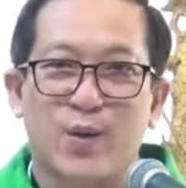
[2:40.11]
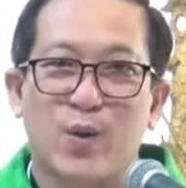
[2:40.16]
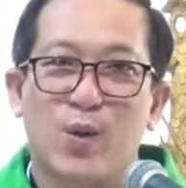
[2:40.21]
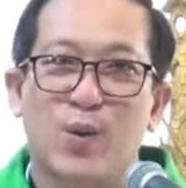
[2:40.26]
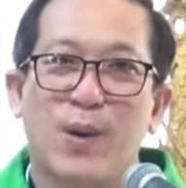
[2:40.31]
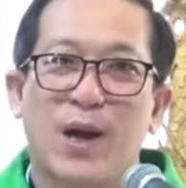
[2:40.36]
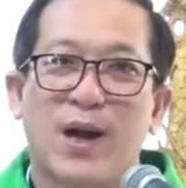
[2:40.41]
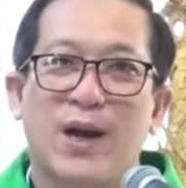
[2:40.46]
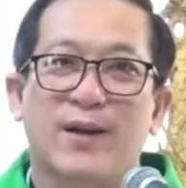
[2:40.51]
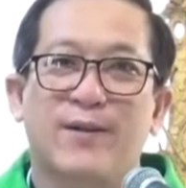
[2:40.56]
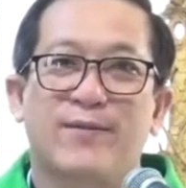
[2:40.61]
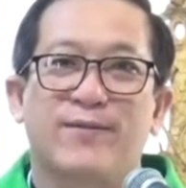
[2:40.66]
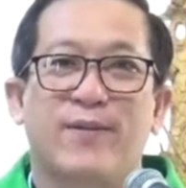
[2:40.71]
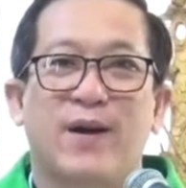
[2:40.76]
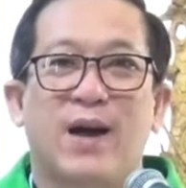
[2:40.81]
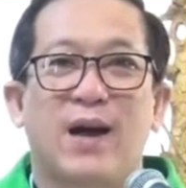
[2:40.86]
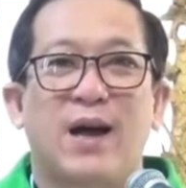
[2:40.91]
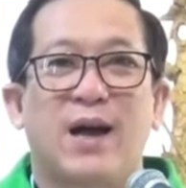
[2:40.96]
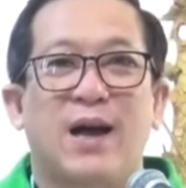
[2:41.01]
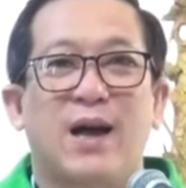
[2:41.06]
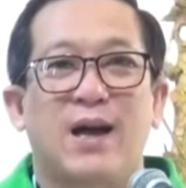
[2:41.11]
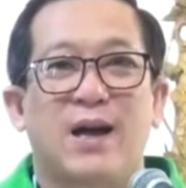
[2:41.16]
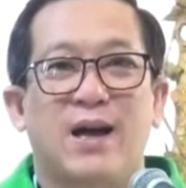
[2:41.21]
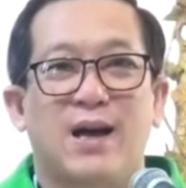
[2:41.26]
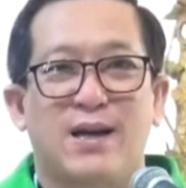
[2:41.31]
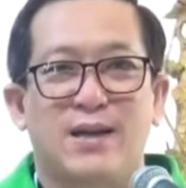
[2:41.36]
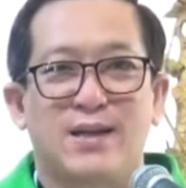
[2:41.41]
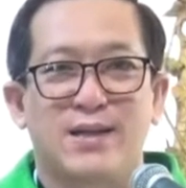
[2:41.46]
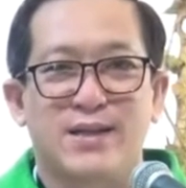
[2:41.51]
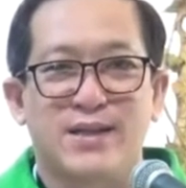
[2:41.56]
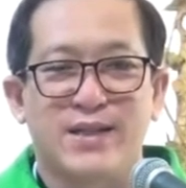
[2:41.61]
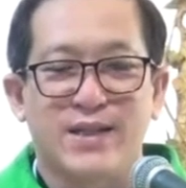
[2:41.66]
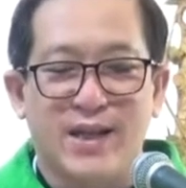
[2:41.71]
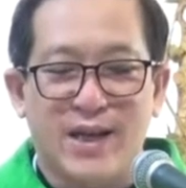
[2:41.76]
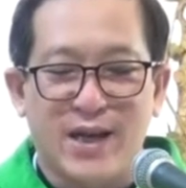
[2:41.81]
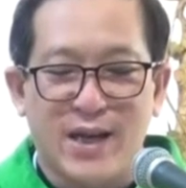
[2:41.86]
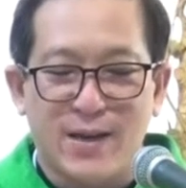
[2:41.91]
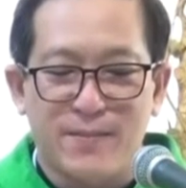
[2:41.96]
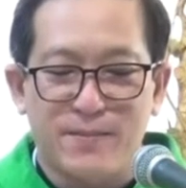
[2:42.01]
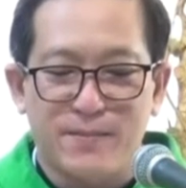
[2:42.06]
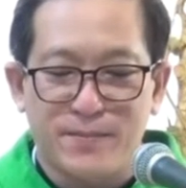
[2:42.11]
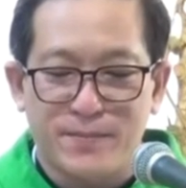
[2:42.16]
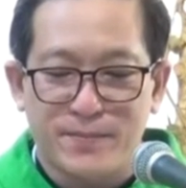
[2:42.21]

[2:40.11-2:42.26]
cô bác và anh chị em,